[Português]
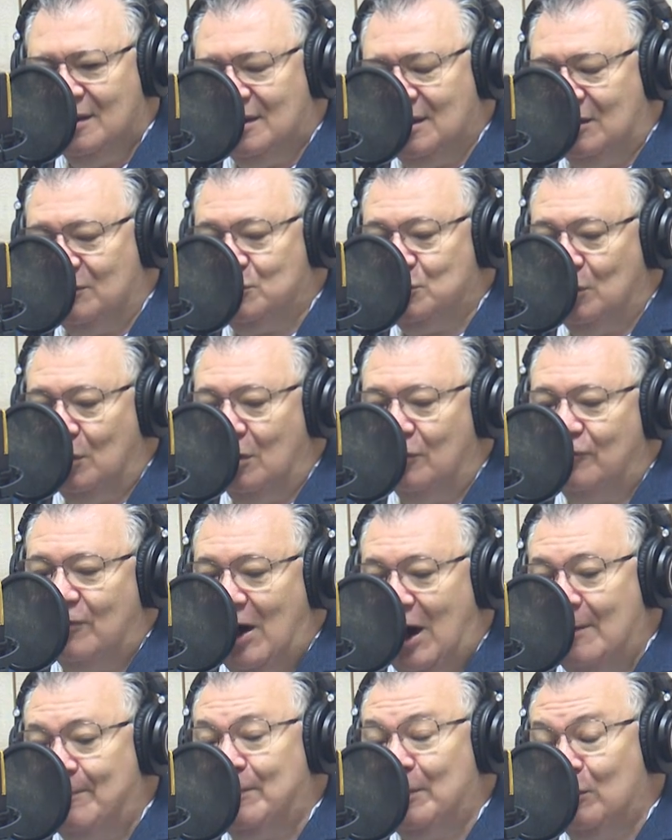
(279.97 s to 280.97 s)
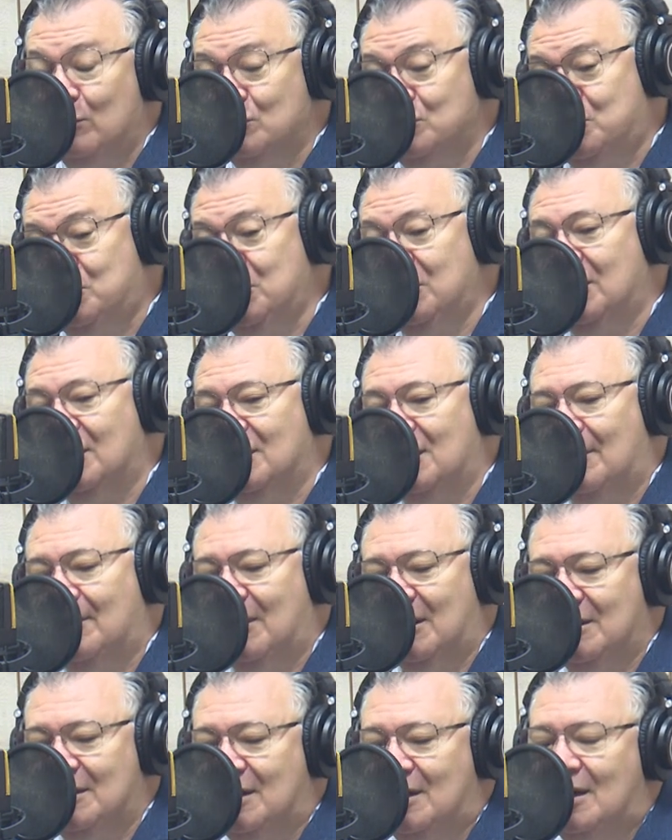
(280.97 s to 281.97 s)
Quero te louvar pelo dia da
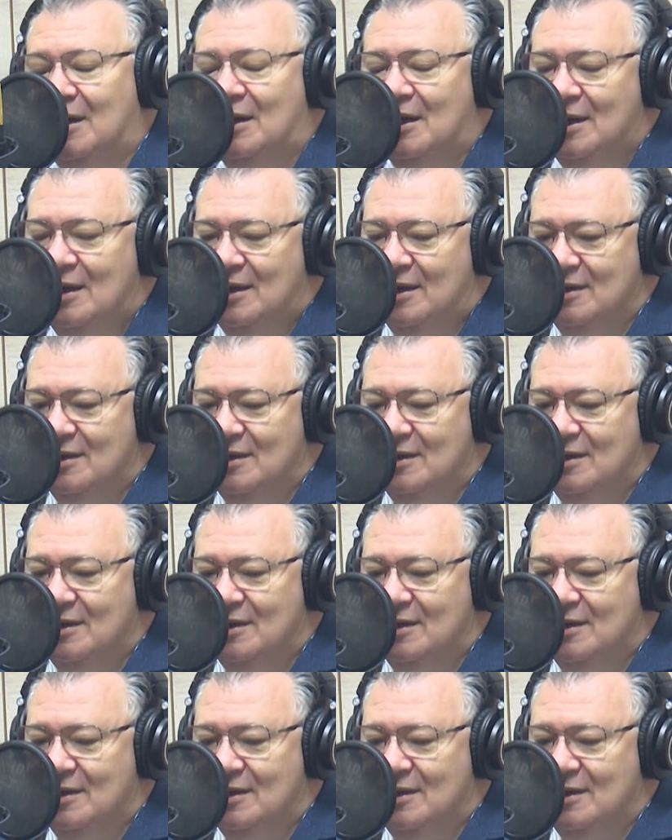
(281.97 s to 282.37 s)
manhã,